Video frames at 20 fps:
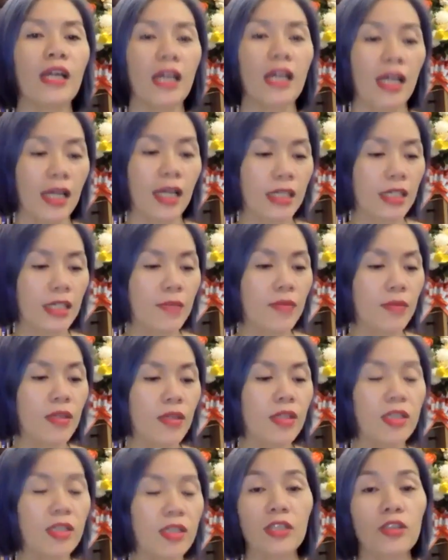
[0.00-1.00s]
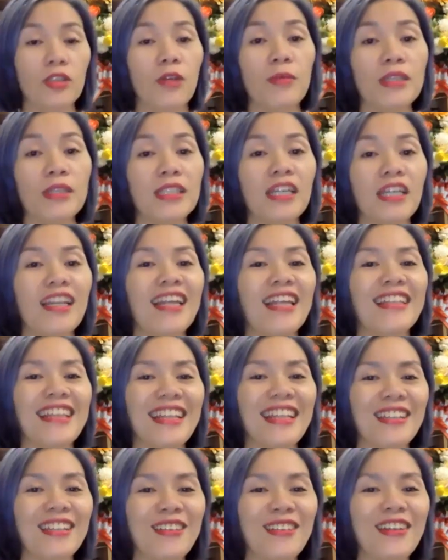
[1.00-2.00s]
à, tiềm thức hưởng ứng cho mình rất là
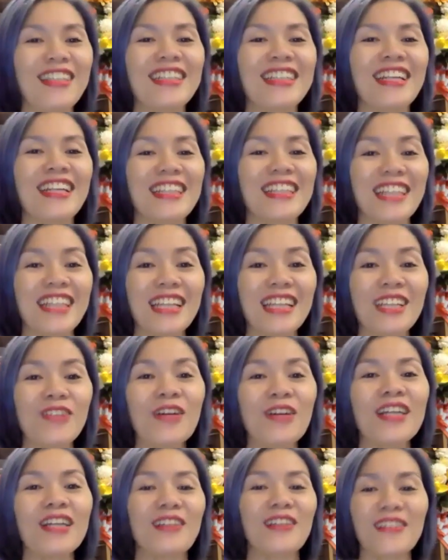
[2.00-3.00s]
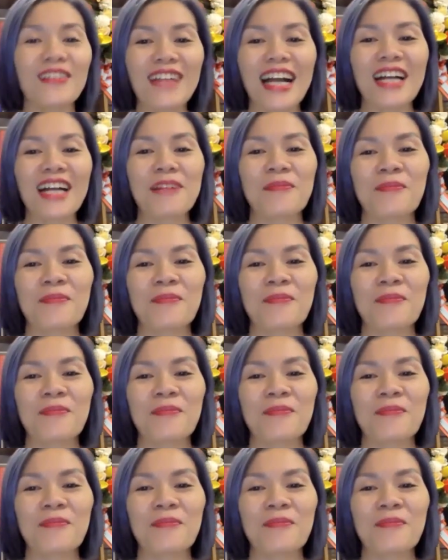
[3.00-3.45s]
nhanh luôn, rất là thích luôn, đúng không ạ?